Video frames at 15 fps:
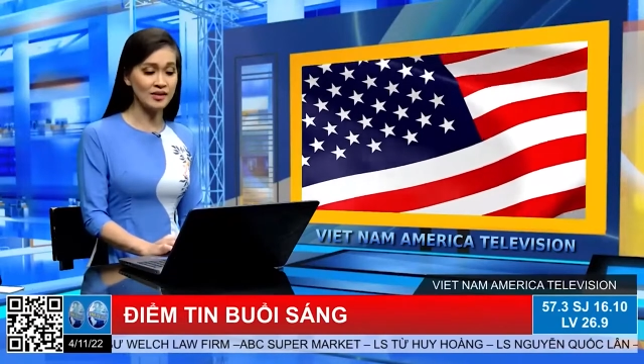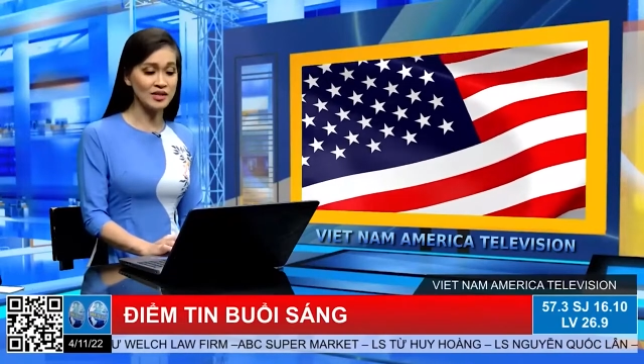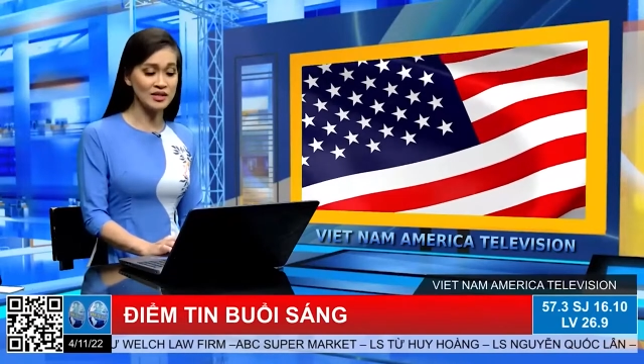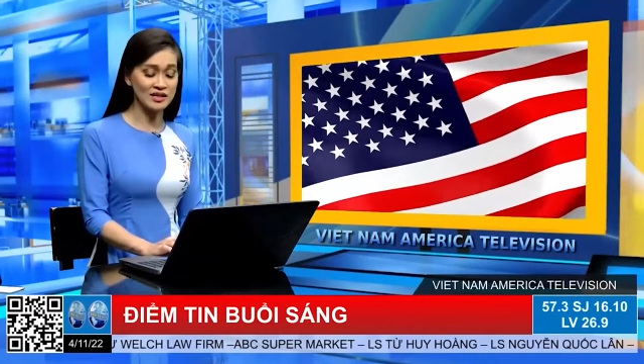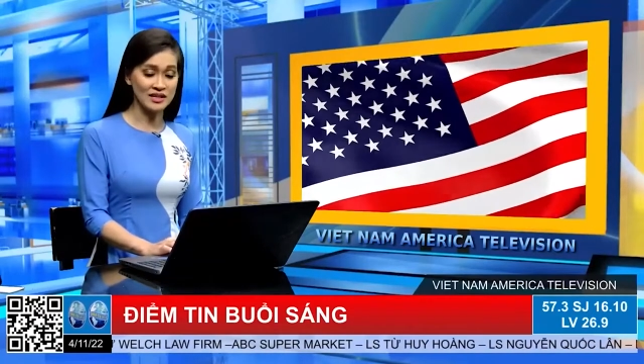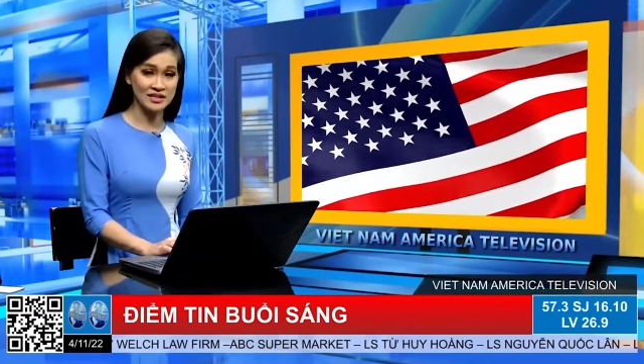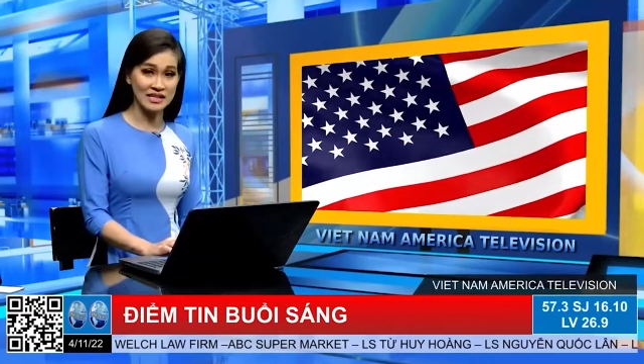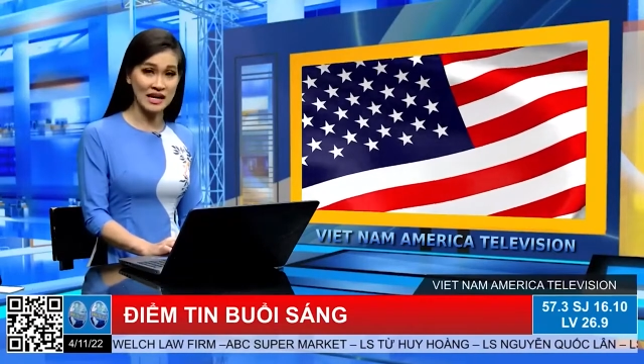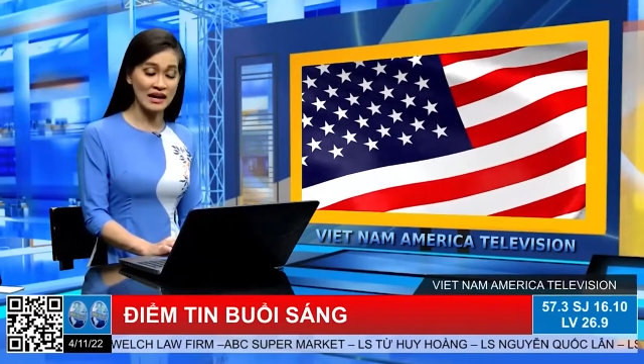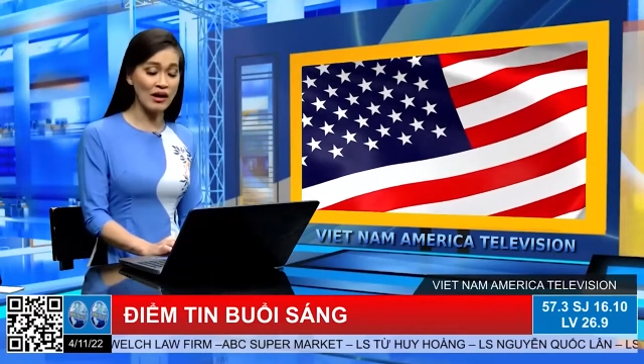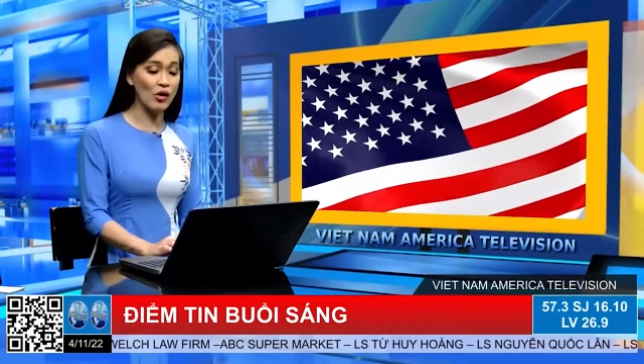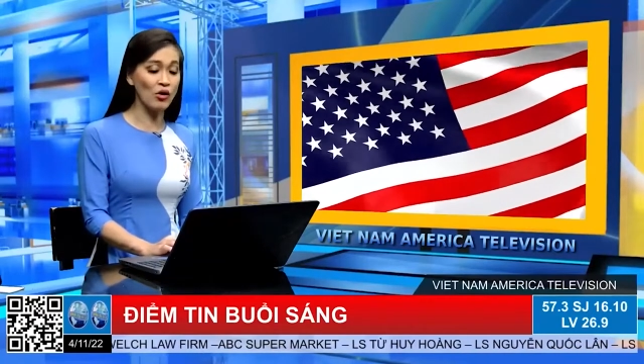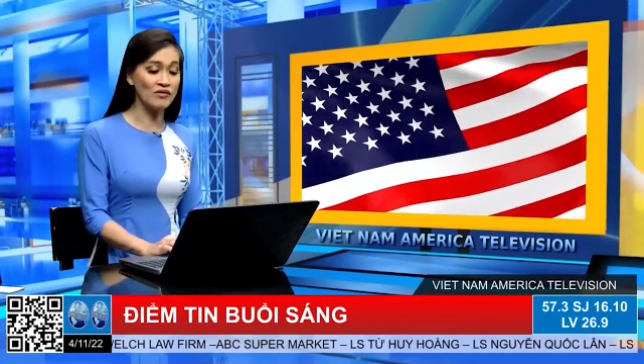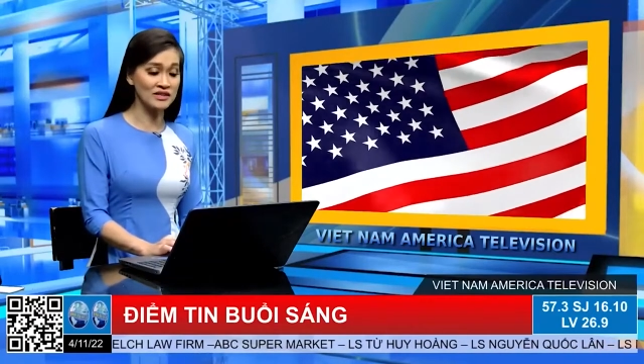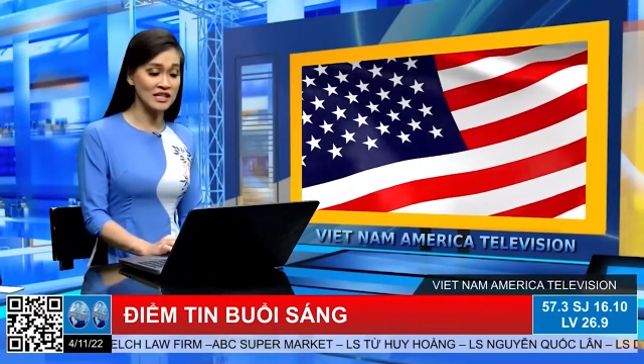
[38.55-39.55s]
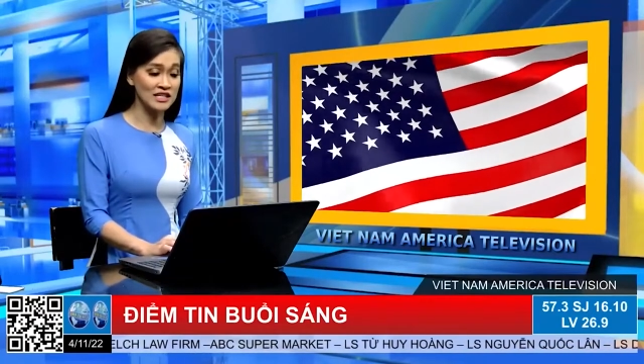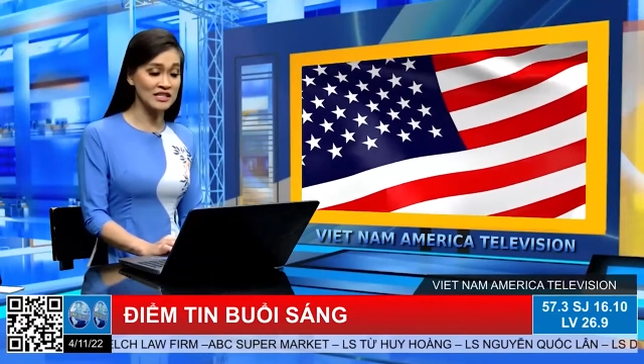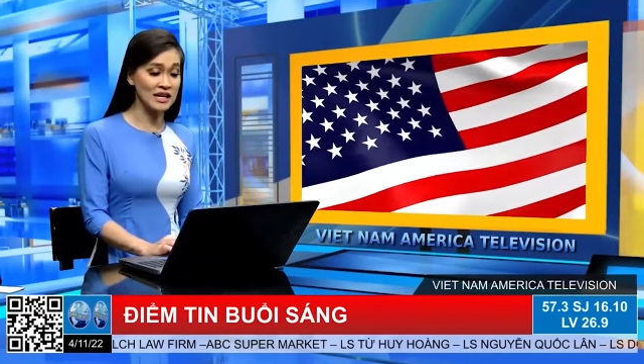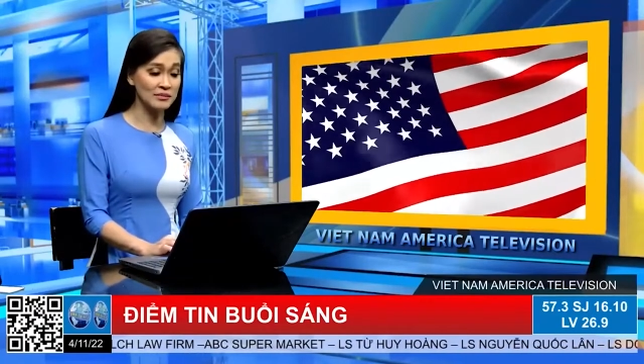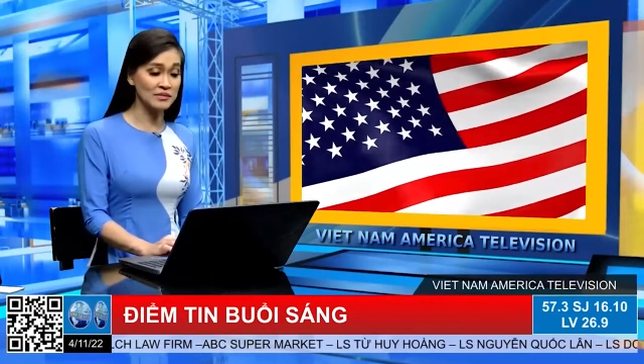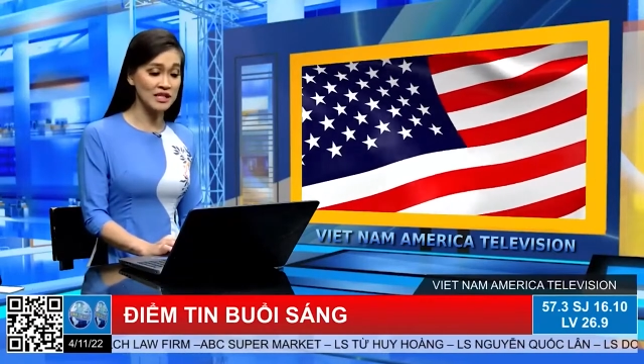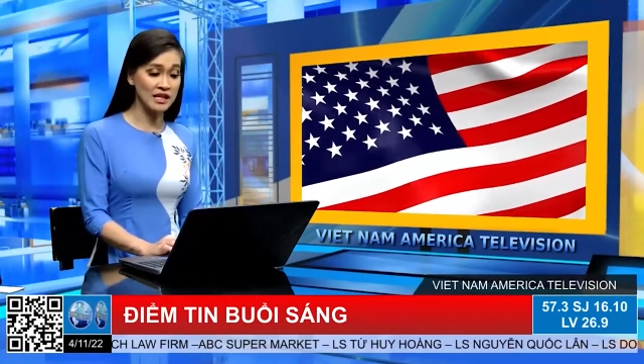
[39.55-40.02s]
coi như là trả overtime
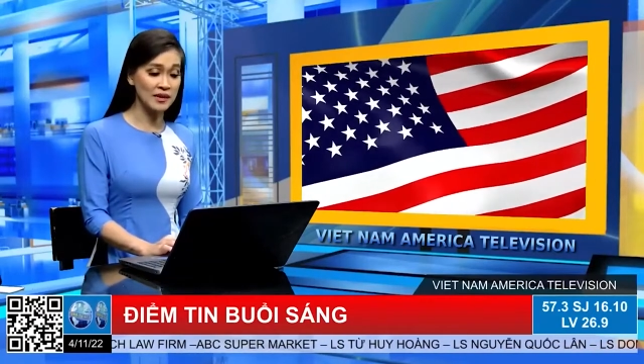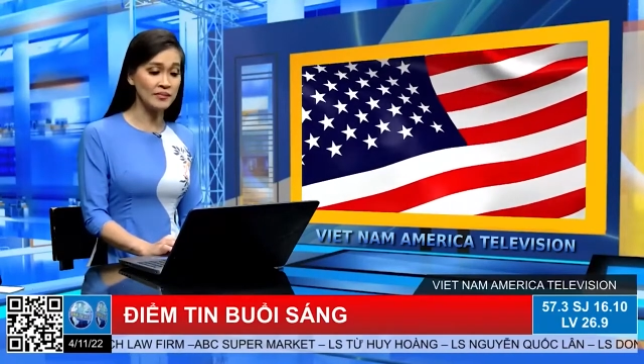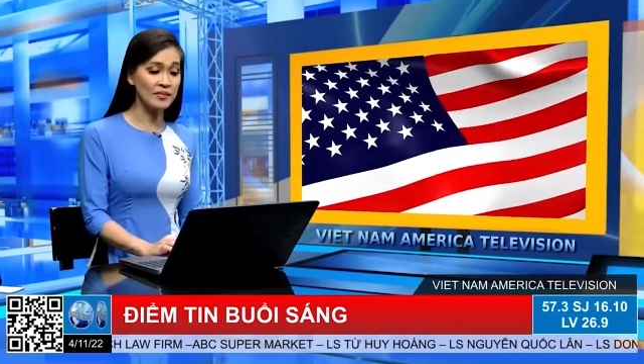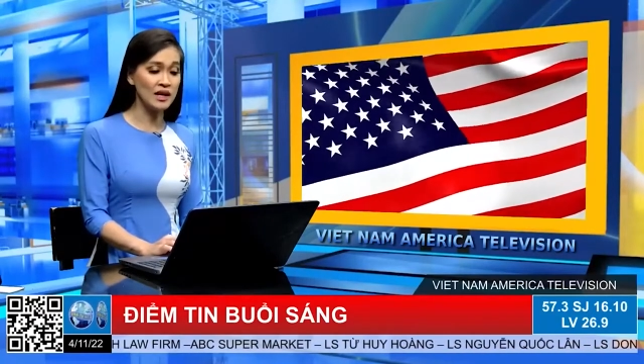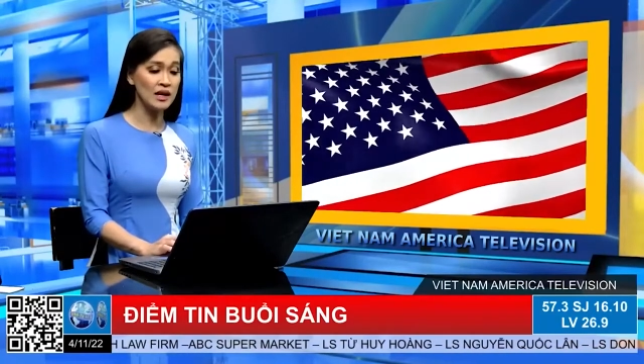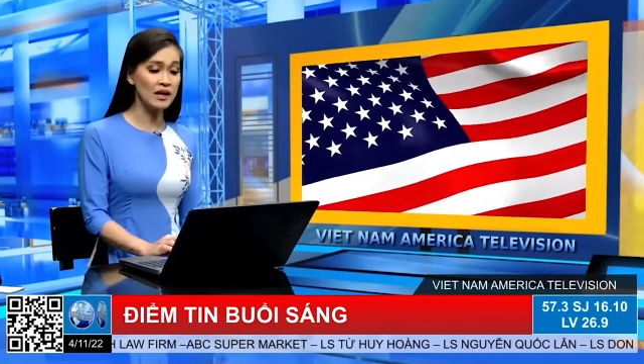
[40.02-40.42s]
8 tiếng.